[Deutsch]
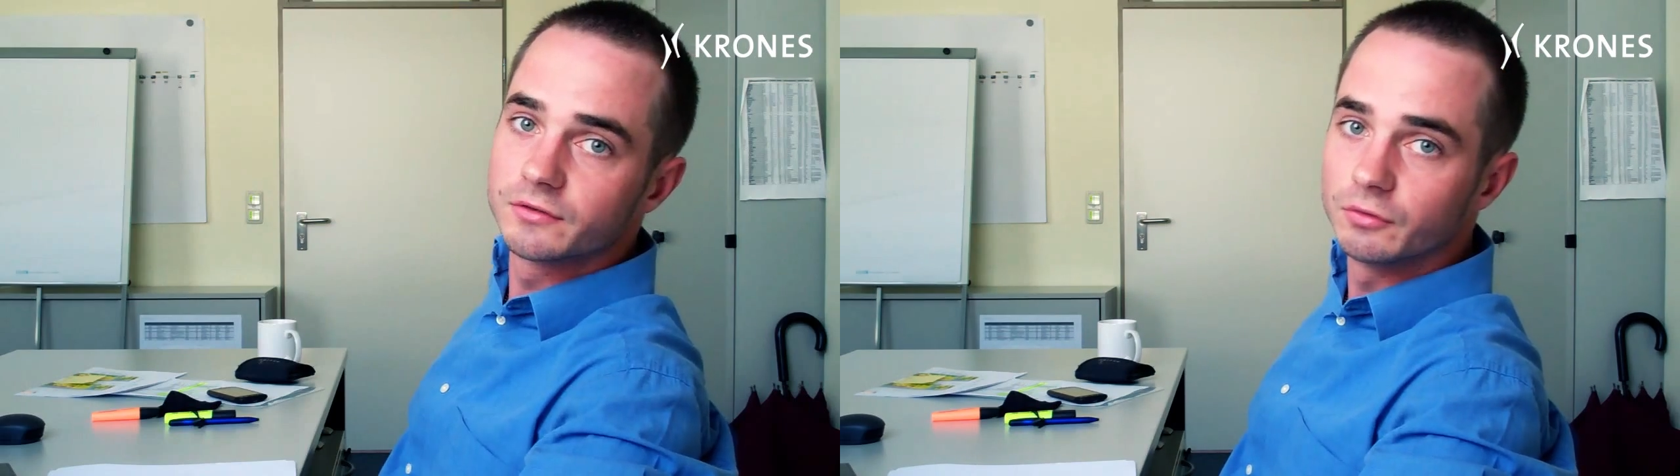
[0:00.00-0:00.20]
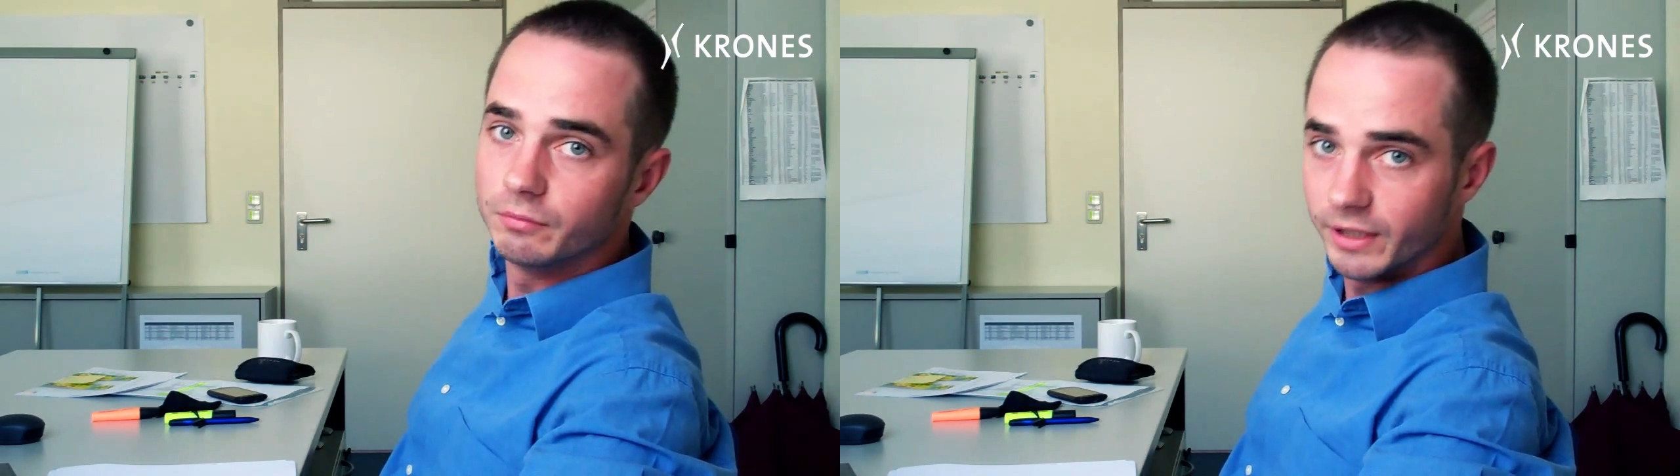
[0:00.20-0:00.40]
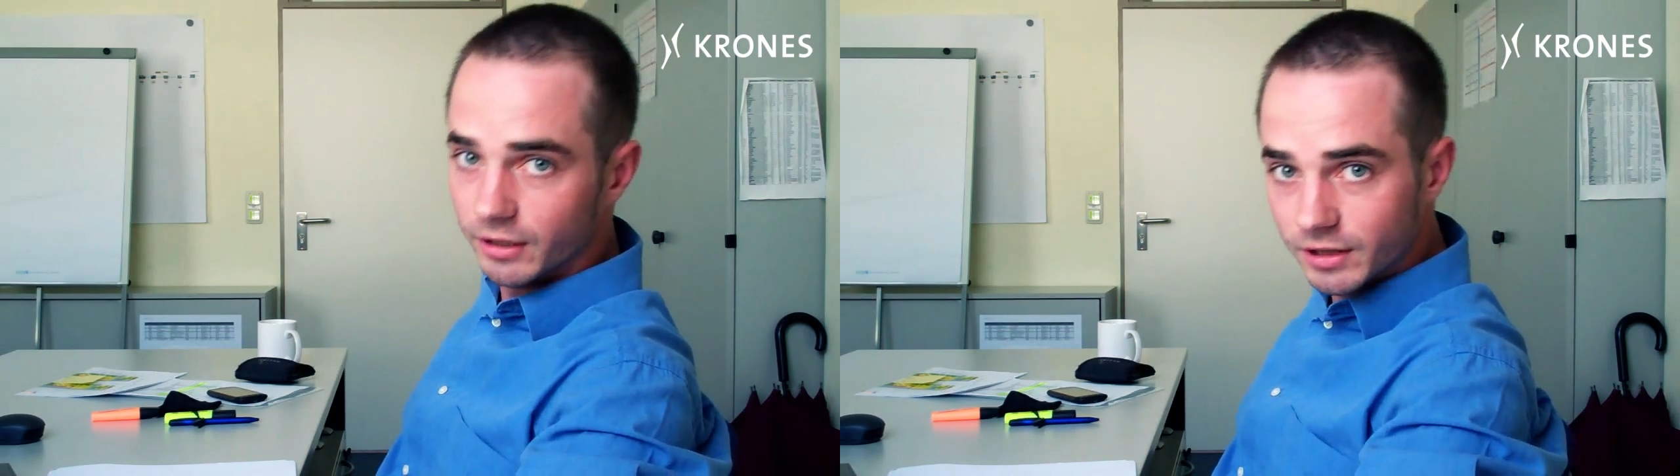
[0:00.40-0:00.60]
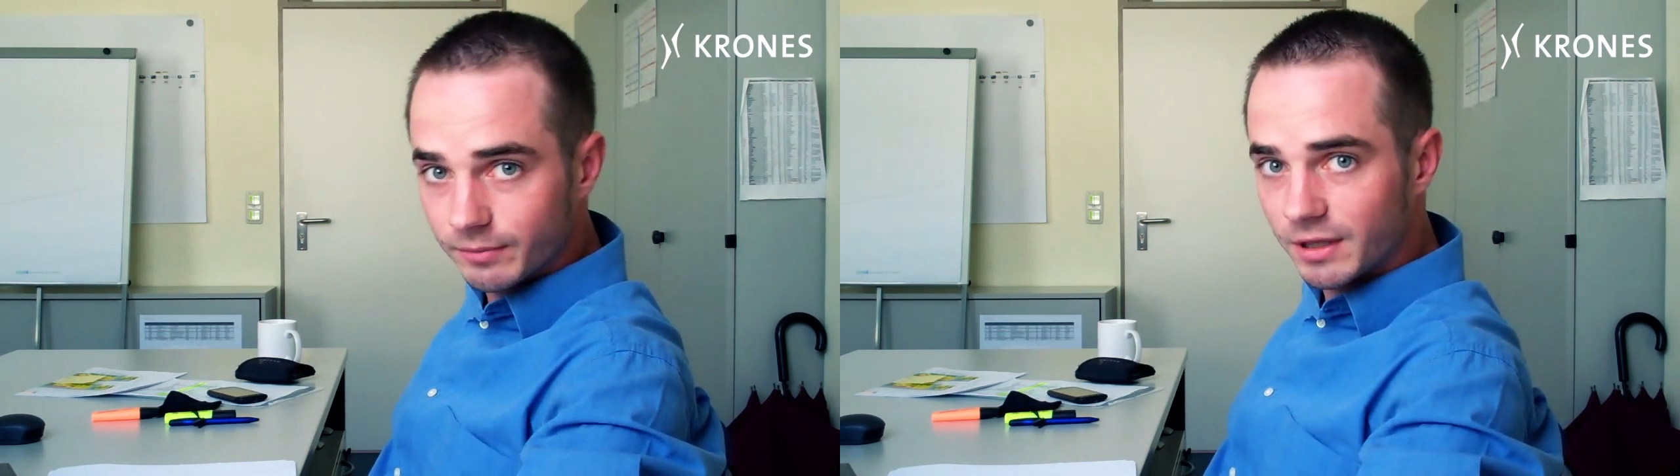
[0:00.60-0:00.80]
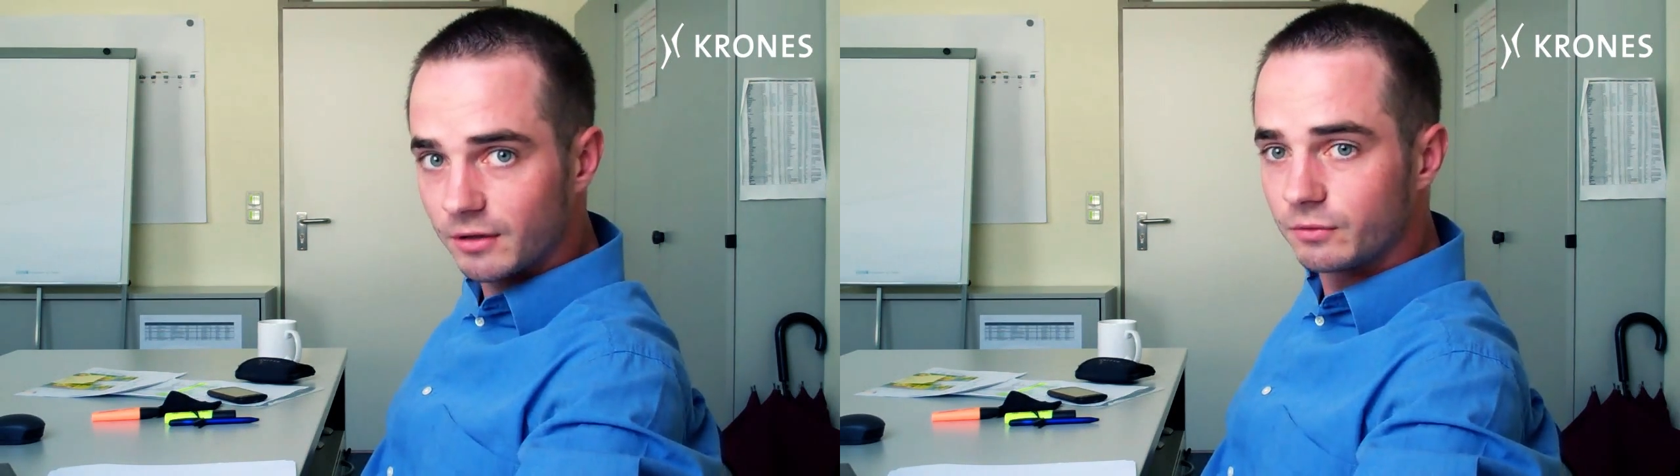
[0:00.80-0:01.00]
zum
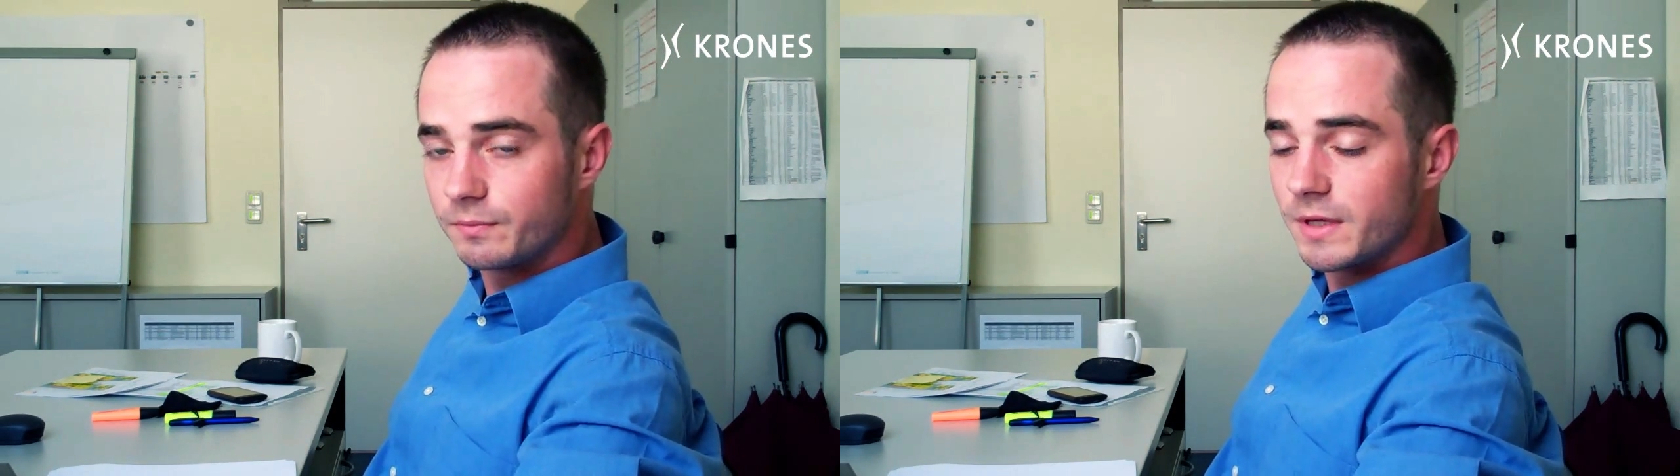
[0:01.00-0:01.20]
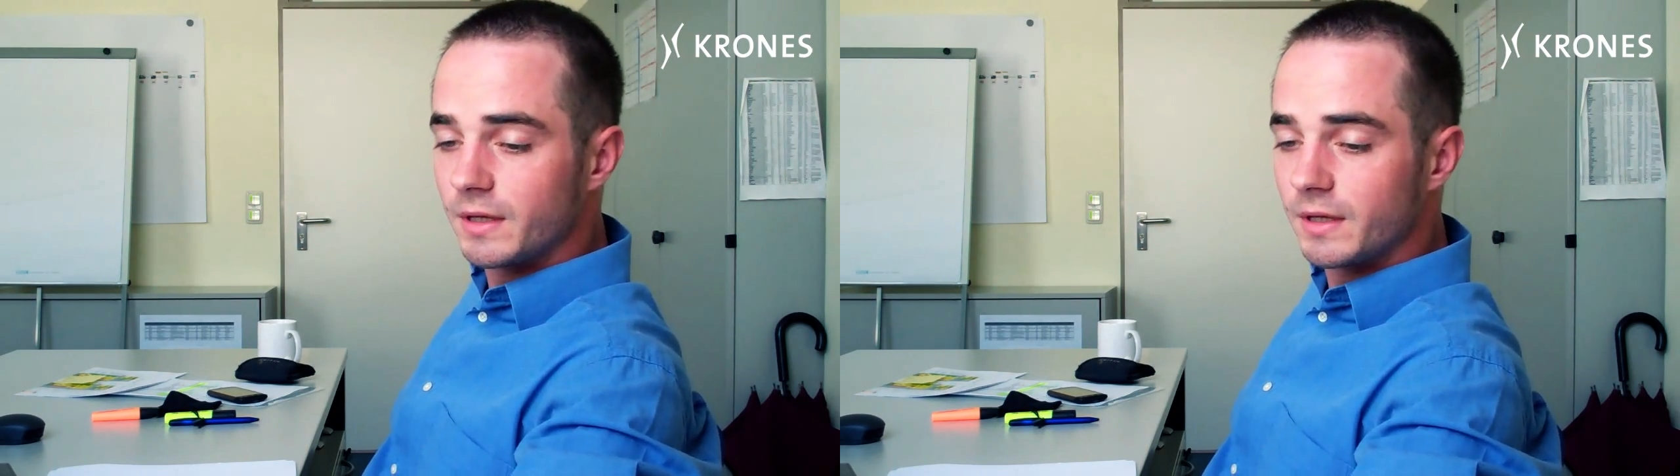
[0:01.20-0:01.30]
Behälterbau